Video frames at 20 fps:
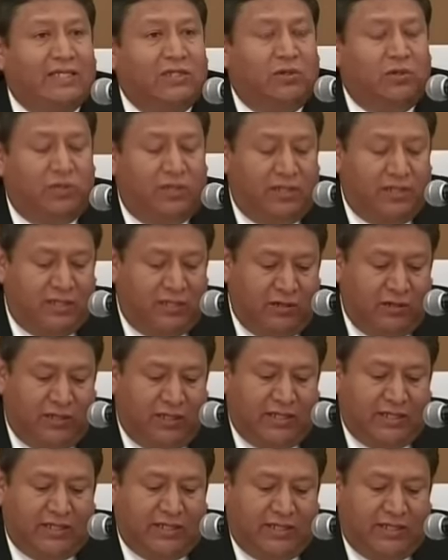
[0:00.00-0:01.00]

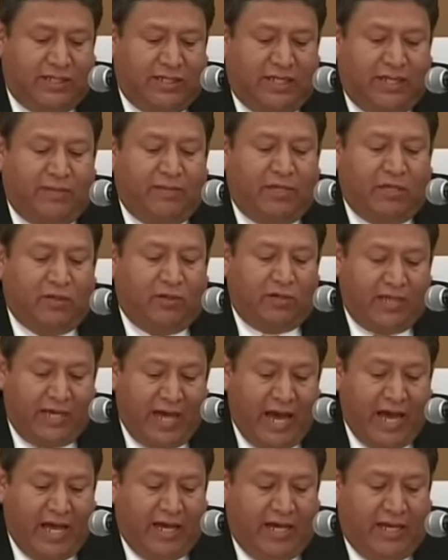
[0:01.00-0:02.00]
condiciones de
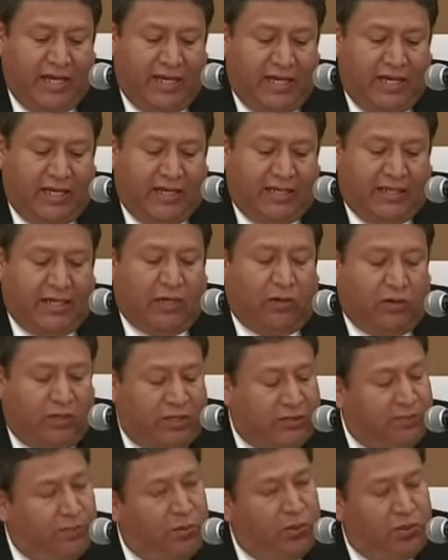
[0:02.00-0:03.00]
minoría que
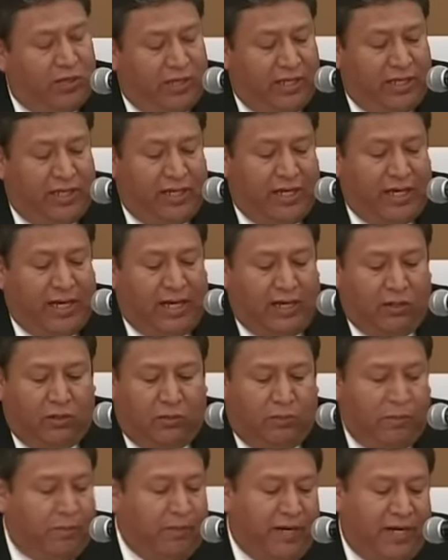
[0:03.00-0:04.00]
corresponde al
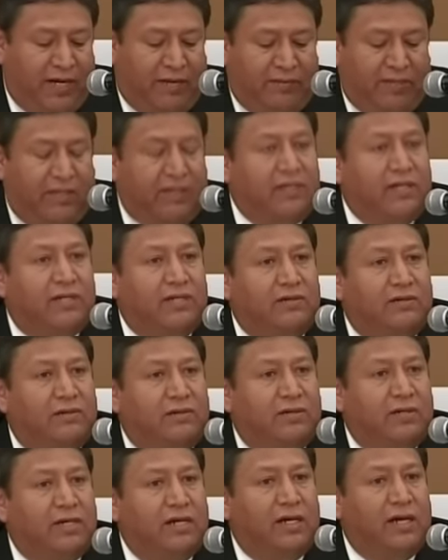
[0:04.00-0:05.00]
grupo parlamentario
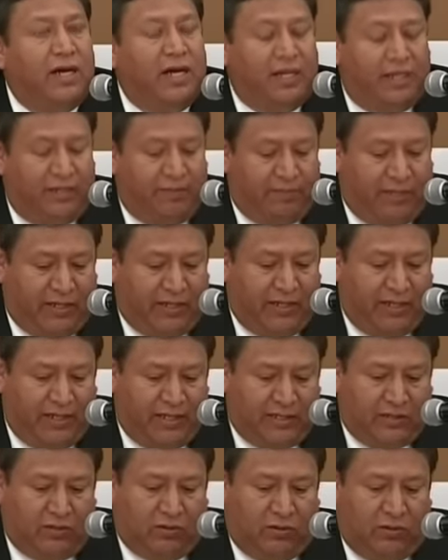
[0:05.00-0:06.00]
al que
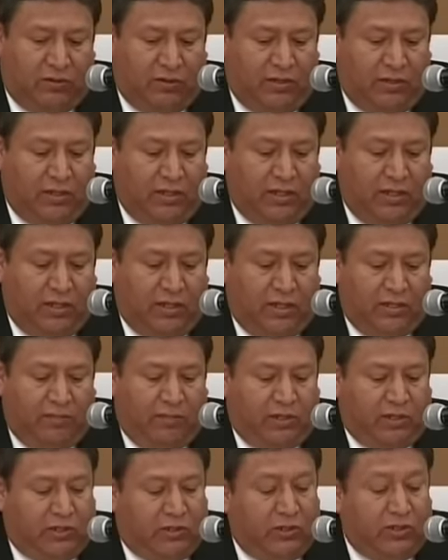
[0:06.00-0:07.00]
pertenezco.
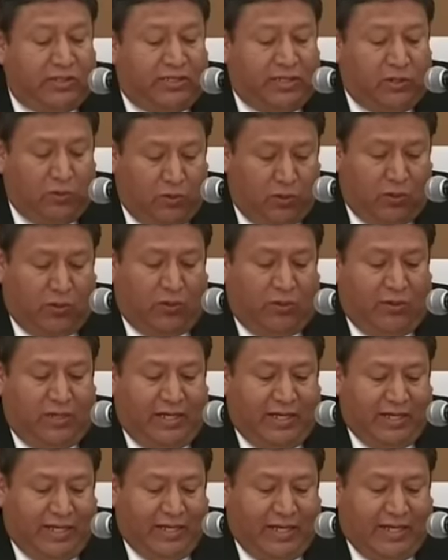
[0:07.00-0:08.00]
Pero estoy seguro
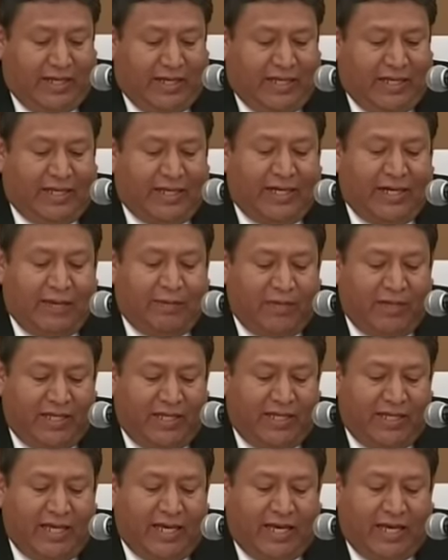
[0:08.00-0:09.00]
de que en la
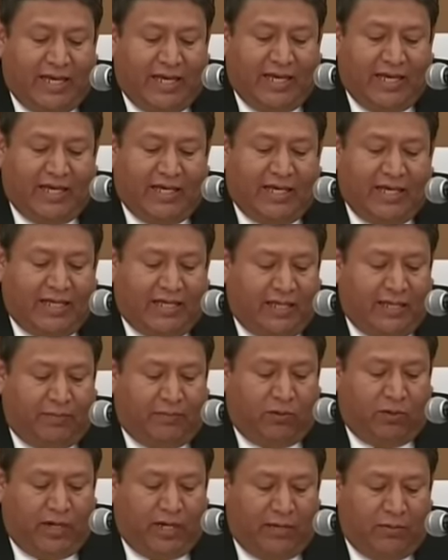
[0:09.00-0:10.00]
medida en que
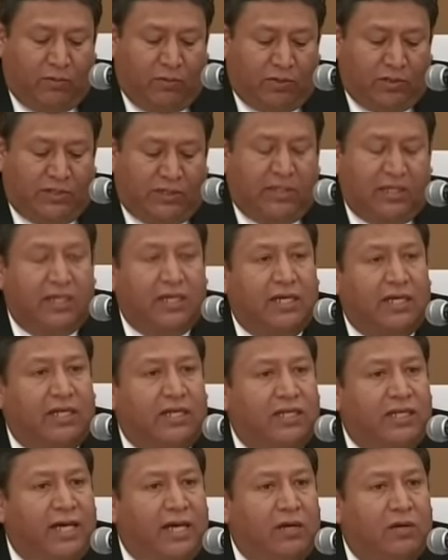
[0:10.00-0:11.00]
antepongamos
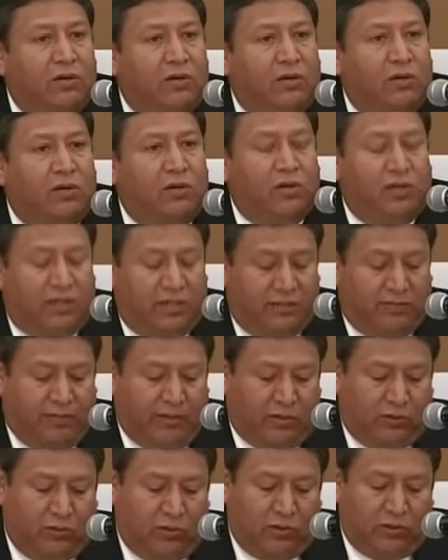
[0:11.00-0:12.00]
el diálogo
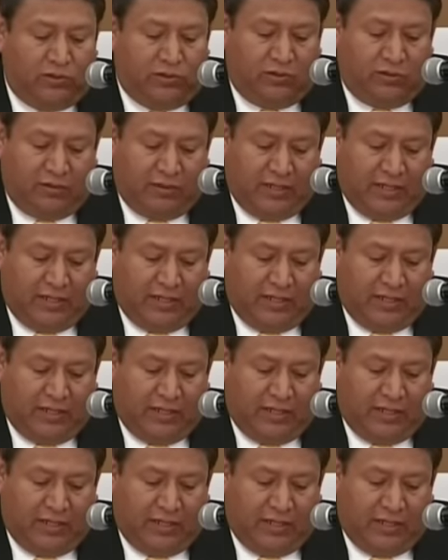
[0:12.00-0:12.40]
respetuoso,